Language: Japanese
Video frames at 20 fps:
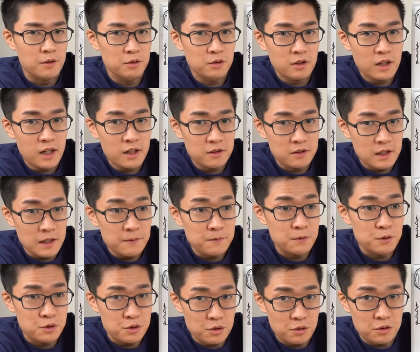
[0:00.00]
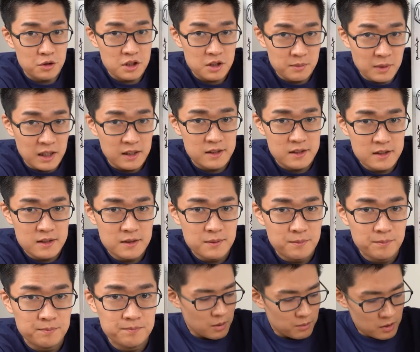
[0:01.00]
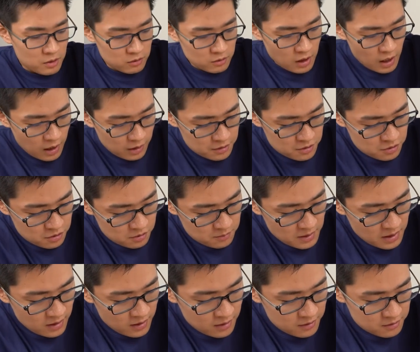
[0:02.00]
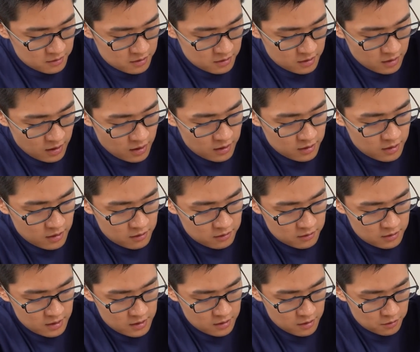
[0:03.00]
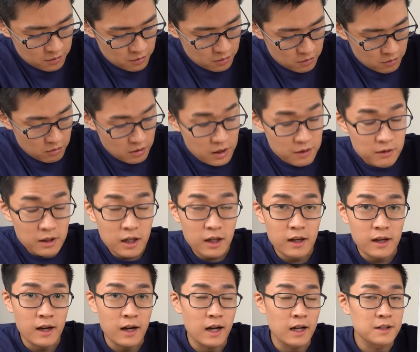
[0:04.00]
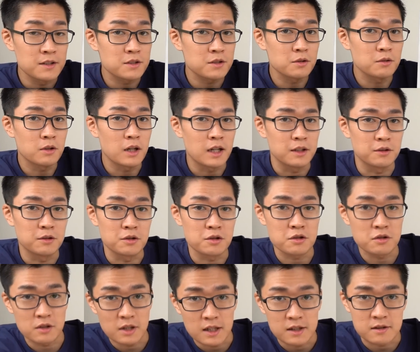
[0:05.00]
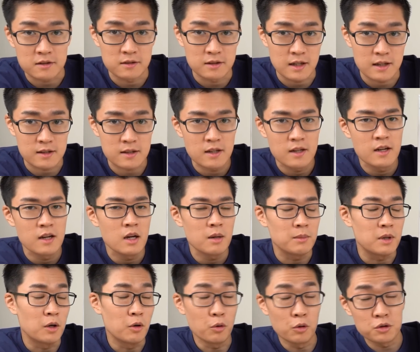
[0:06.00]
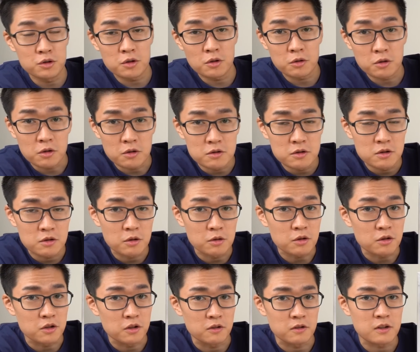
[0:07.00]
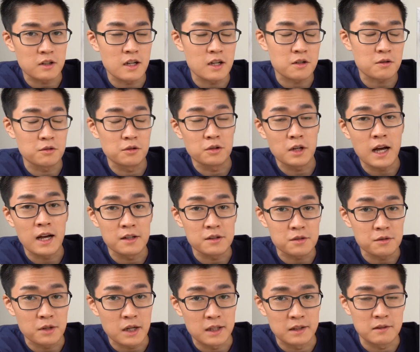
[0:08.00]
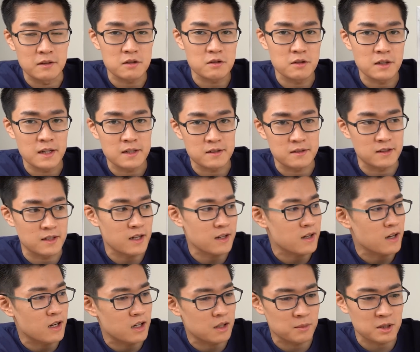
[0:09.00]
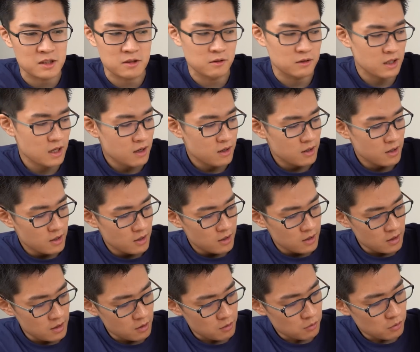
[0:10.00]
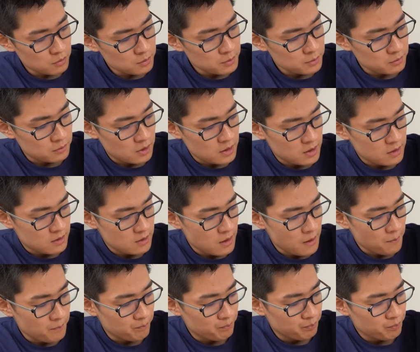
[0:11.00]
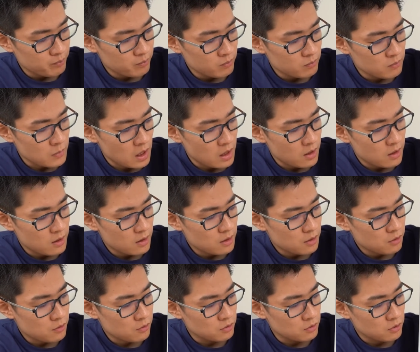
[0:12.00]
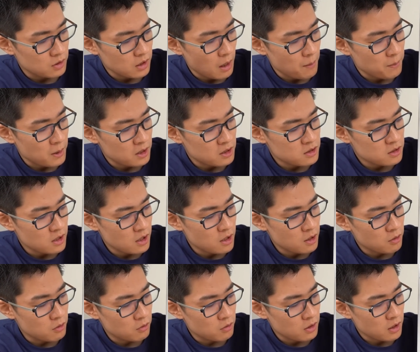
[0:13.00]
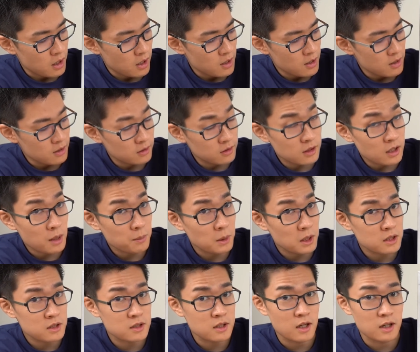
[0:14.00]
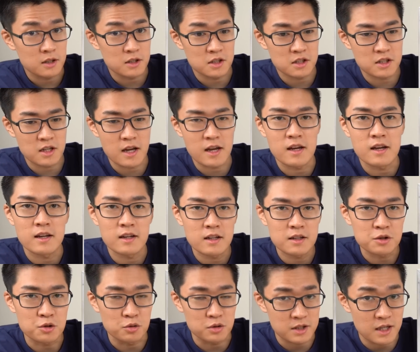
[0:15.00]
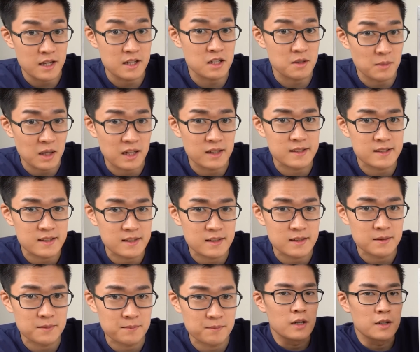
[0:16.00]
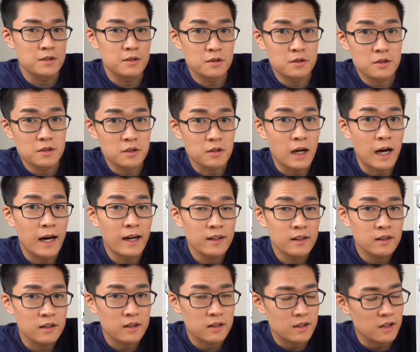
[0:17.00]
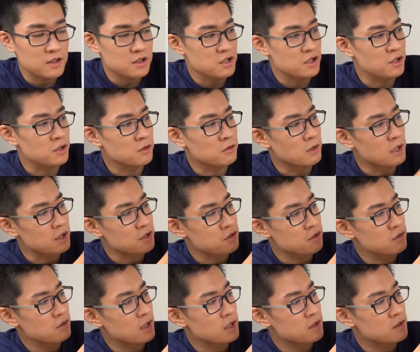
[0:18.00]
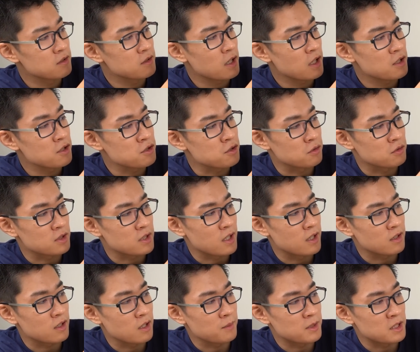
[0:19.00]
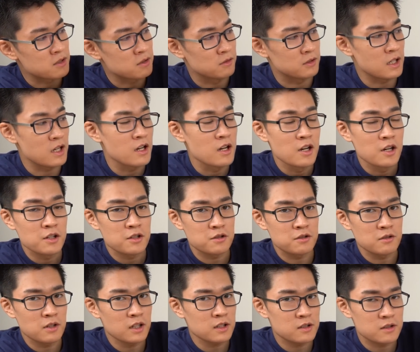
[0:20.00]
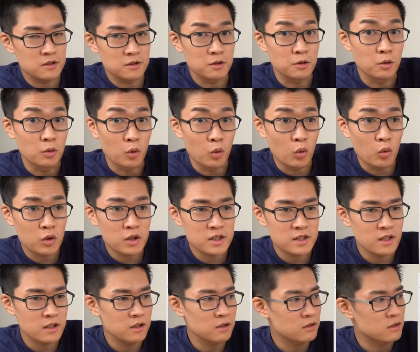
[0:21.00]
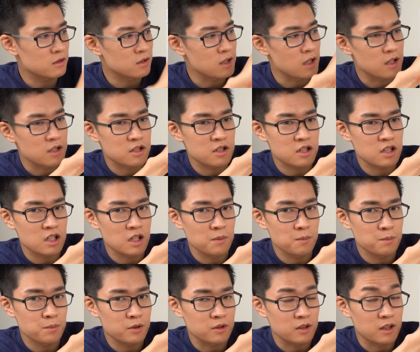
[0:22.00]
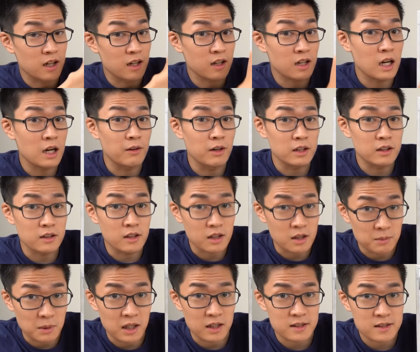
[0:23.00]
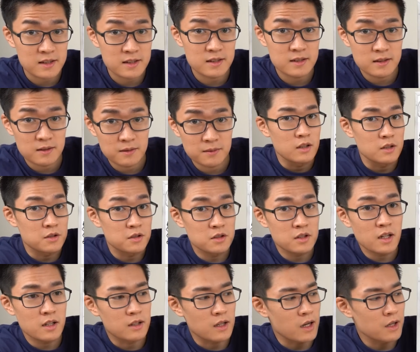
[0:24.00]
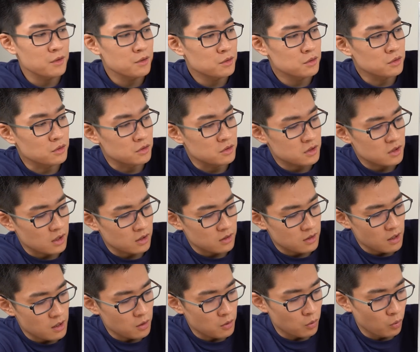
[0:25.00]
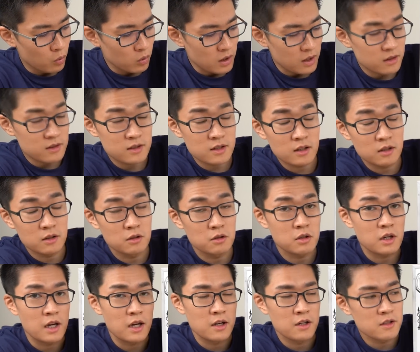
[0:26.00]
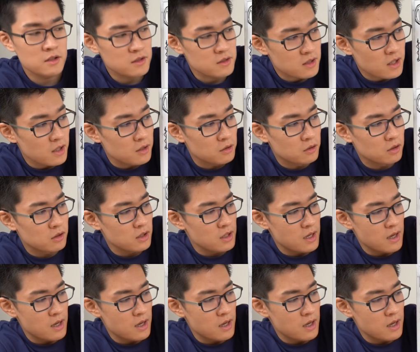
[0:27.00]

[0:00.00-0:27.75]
この回路で復調しますまあ、この 80MHz って書いてあるんですけどこれは半送波の周波数です、まあ、放送局ごとによってこの半送波の周波数が変わりますので、えー、この部分はですねまあキャパシタを可変キャパシタにして調整しますそうすると入ってきた信号は周波数変調されていますので周波数の大きさによって振幅が変わってきますでそしてダイオードを使った崩落線の検出回路